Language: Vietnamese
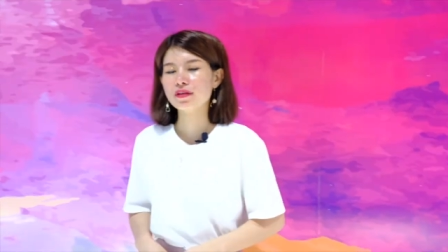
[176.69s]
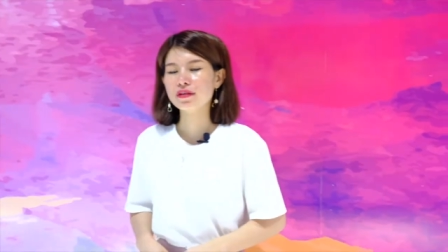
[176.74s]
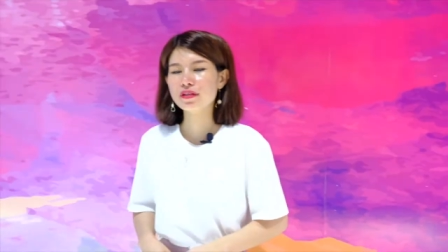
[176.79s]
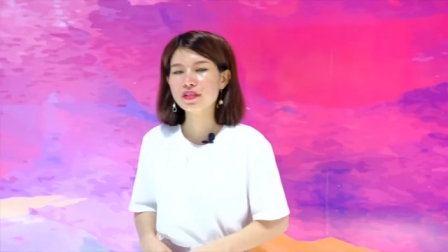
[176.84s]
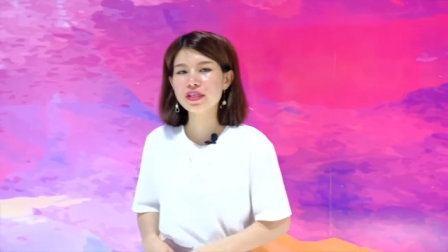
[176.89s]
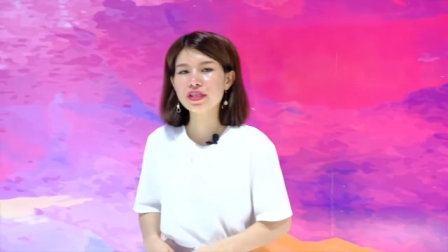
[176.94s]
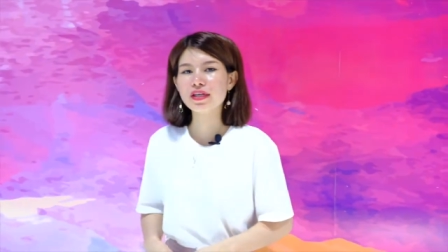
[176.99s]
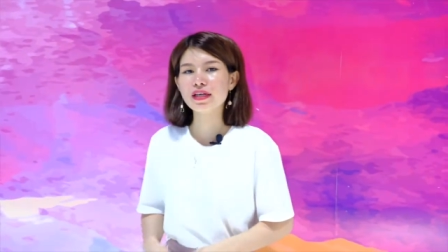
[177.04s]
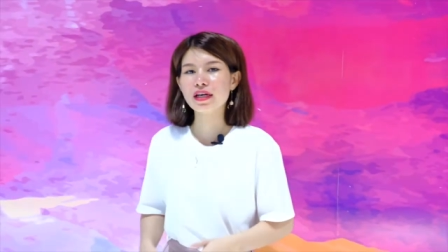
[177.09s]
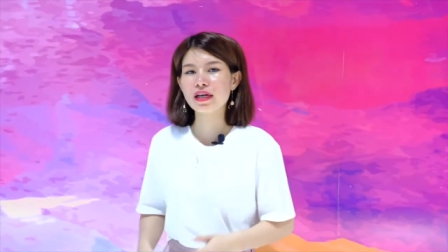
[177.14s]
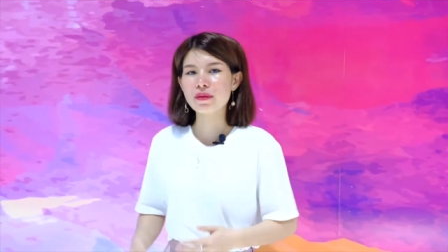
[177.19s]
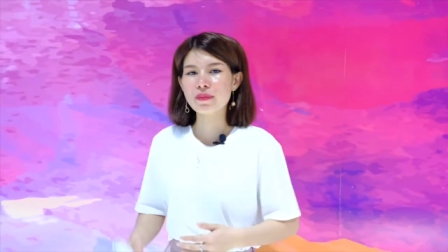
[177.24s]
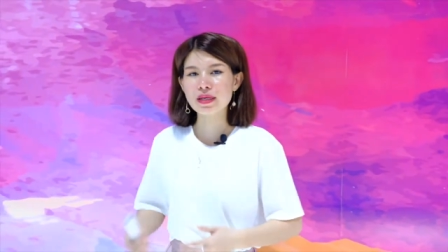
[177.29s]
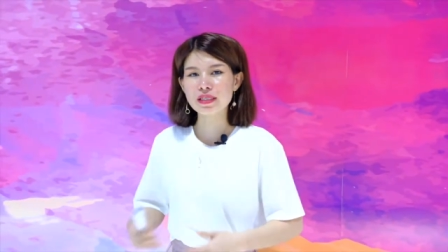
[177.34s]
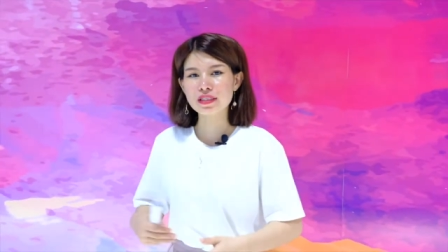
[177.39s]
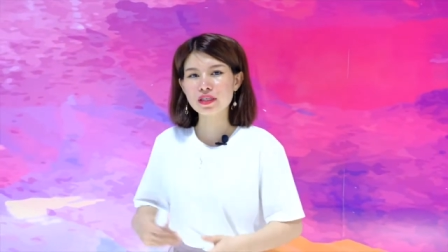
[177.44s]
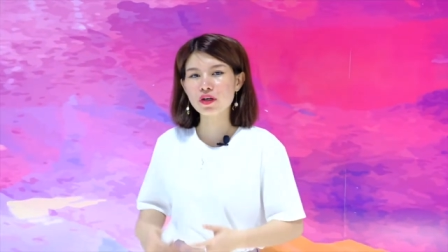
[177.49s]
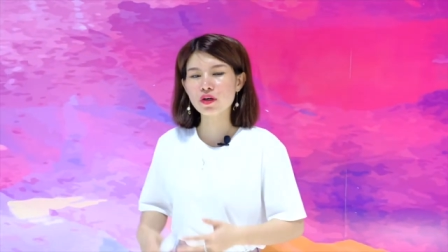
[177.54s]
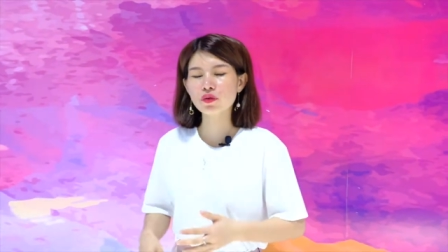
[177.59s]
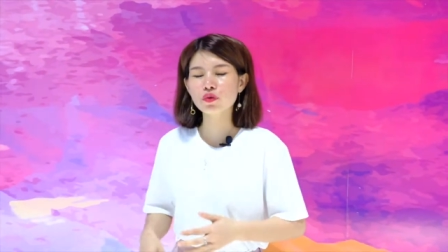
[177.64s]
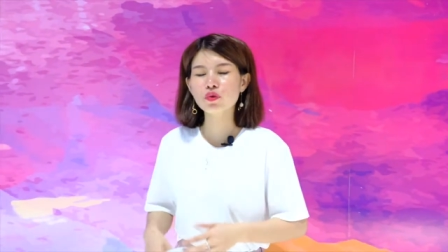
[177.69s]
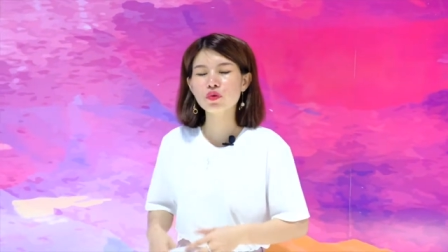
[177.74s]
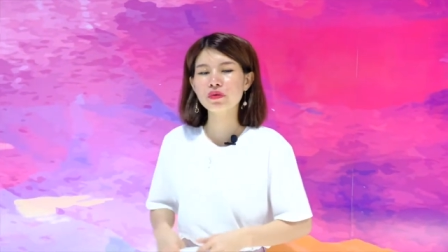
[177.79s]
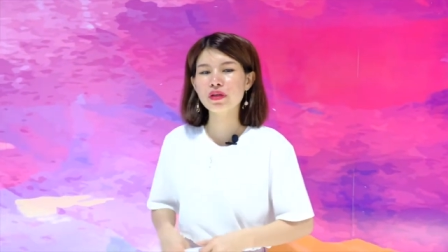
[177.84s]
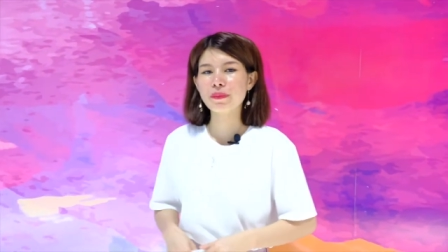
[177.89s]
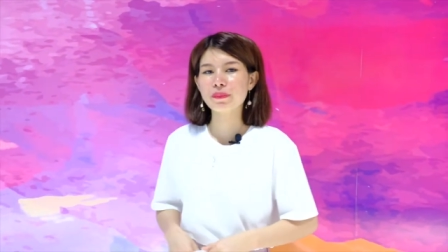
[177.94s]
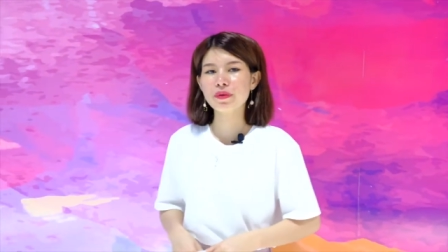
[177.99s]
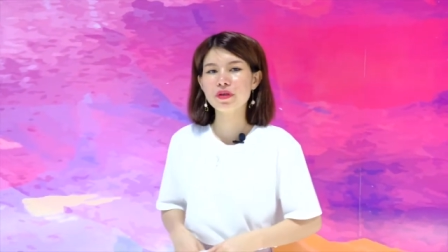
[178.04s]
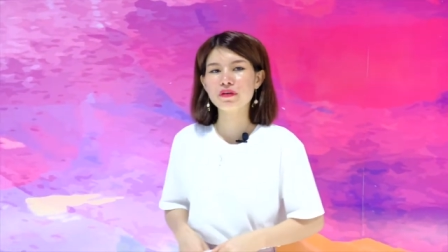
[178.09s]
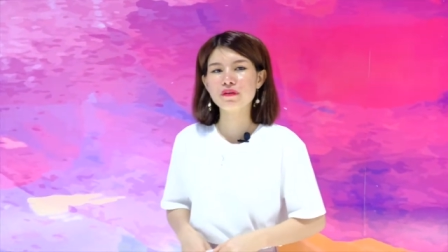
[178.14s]
đương nhiên là các bạn sẽ có thu
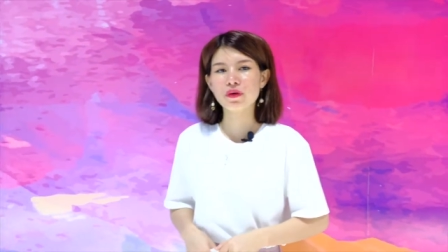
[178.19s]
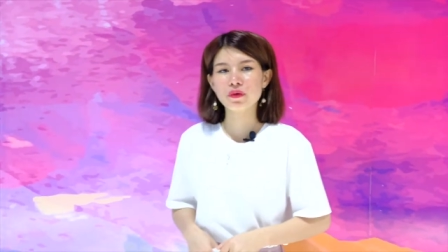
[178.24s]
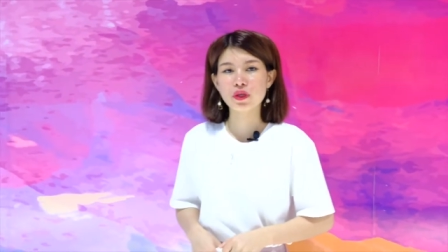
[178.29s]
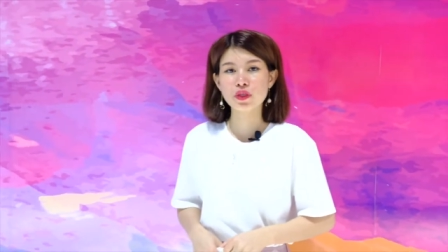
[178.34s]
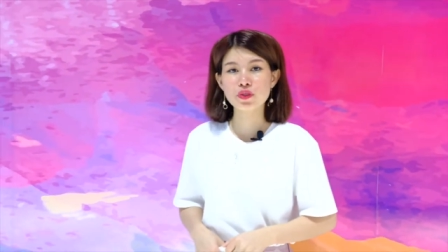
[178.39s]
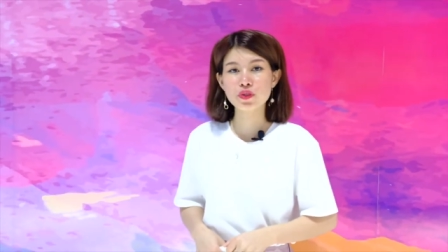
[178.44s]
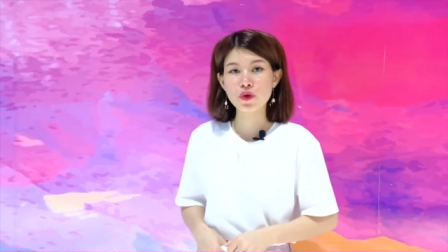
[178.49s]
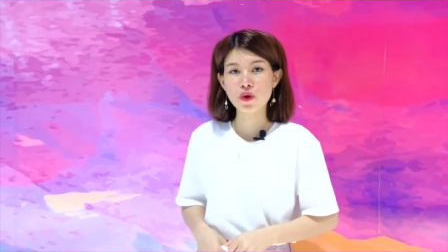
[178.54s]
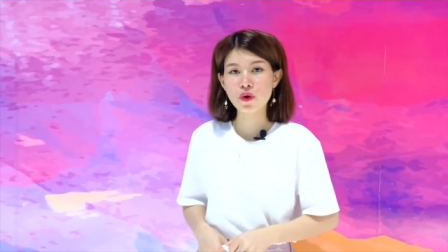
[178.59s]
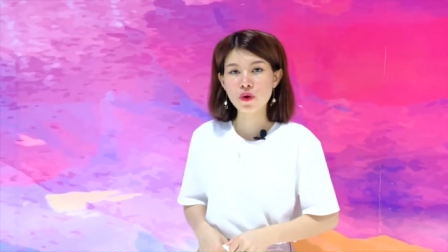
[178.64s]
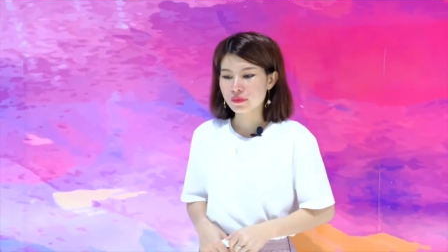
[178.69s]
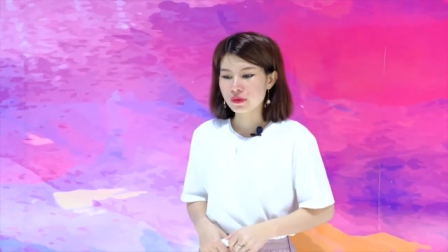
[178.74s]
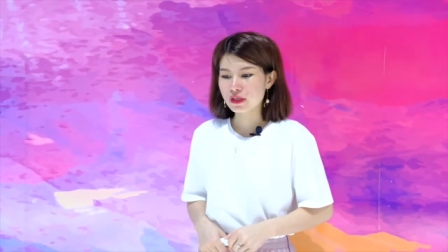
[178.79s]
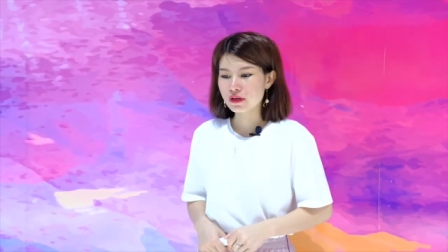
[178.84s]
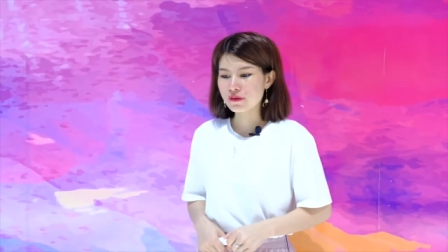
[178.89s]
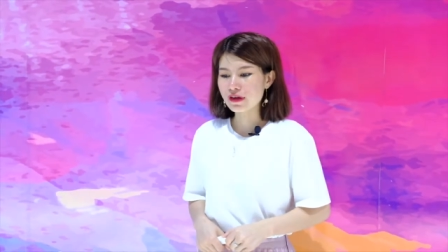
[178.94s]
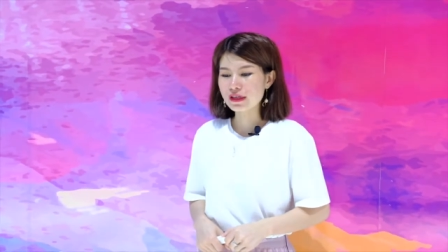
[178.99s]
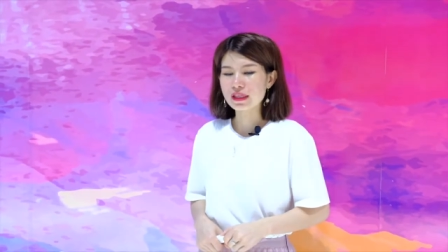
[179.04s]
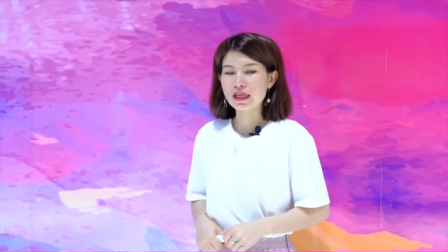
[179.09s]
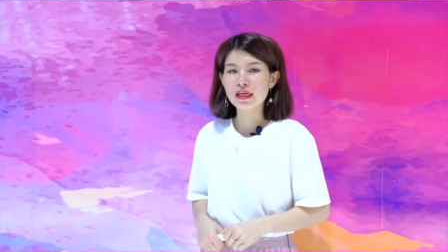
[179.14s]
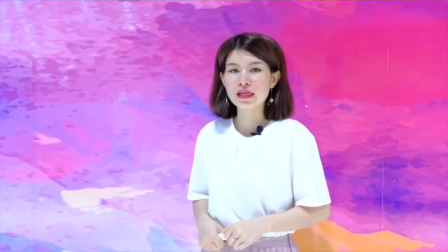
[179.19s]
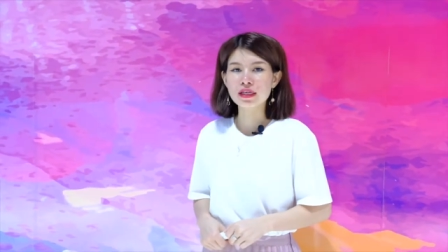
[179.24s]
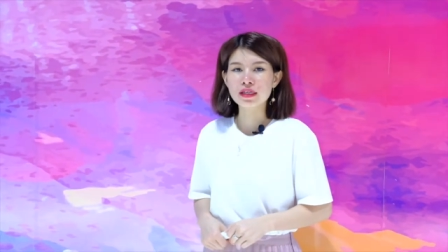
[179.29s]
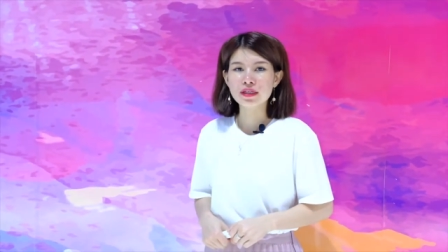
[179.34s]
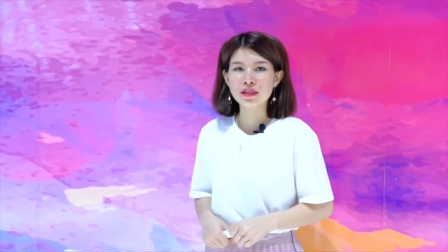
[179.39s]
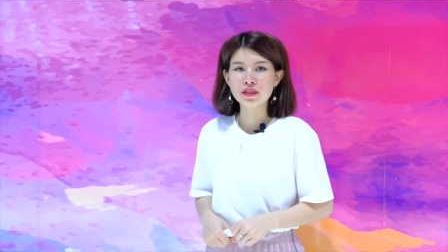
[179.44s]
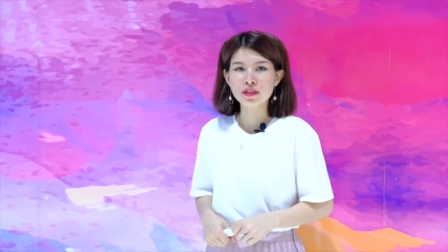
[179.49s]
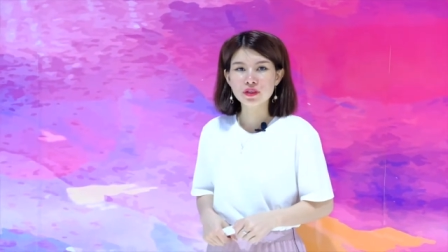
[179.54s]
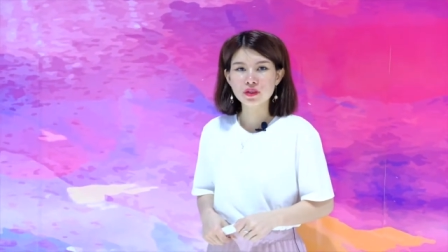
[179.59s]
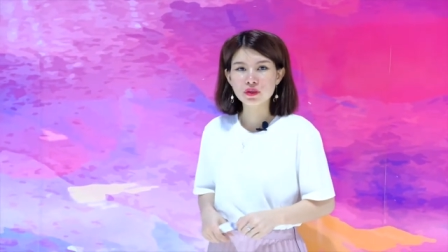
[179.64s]
nhập dựa vào doanh số. Như vậy thì
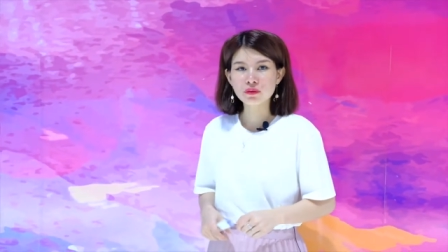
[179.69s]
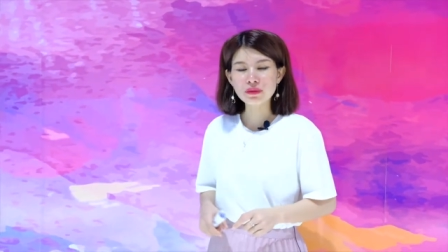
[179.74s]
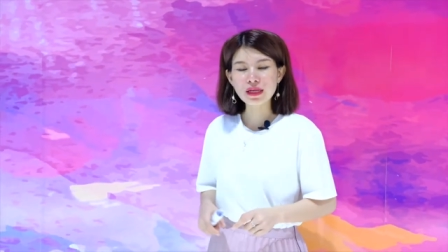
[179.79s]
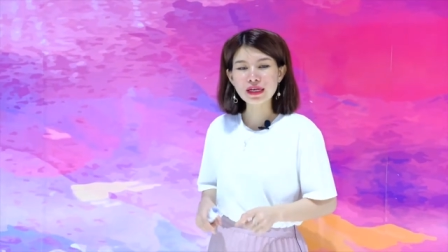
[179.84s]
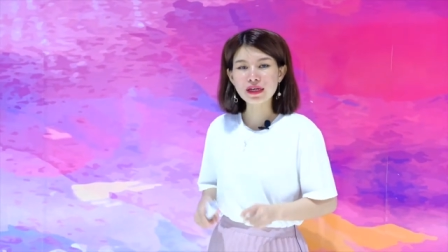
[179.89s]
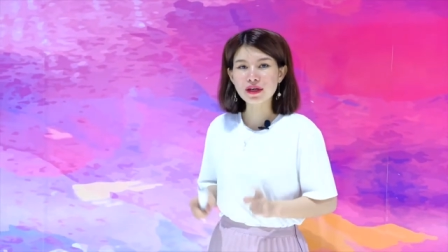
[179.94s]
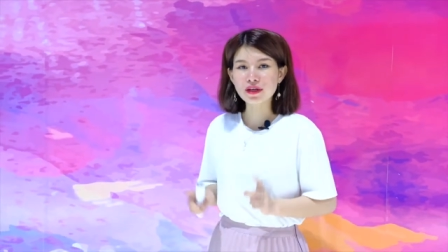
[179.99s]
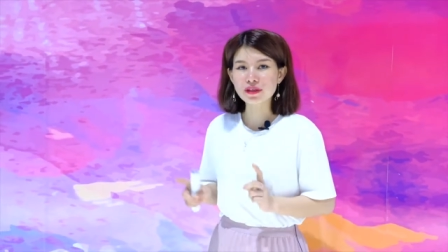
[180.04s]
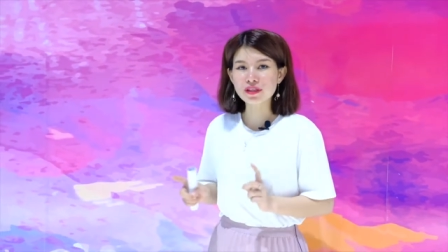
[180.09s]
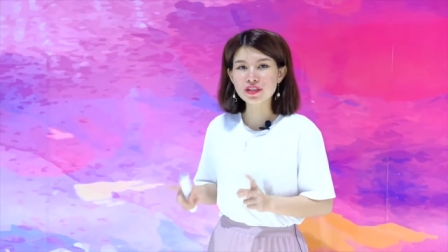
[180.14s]
chúng ta cần